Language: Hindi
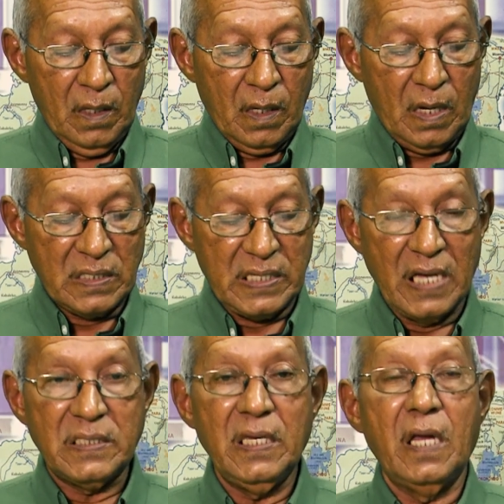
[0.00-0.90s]

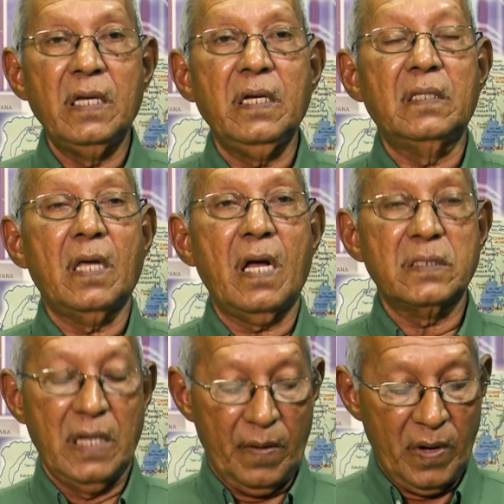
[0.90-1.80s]
कसासी यानी कि
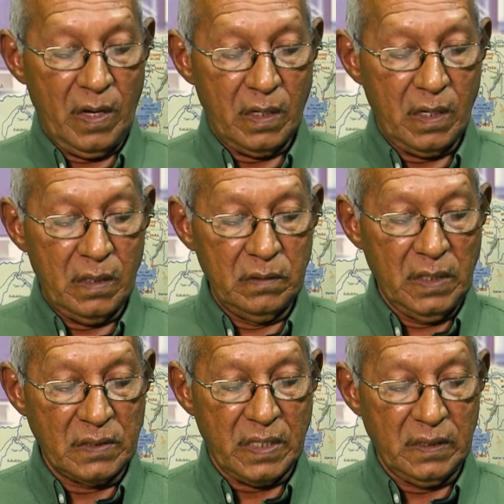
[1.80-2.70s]
इतरासनामा
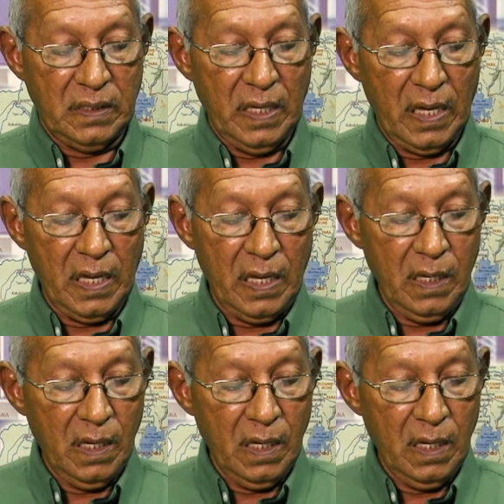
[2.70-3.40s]
दस्खत किए हैं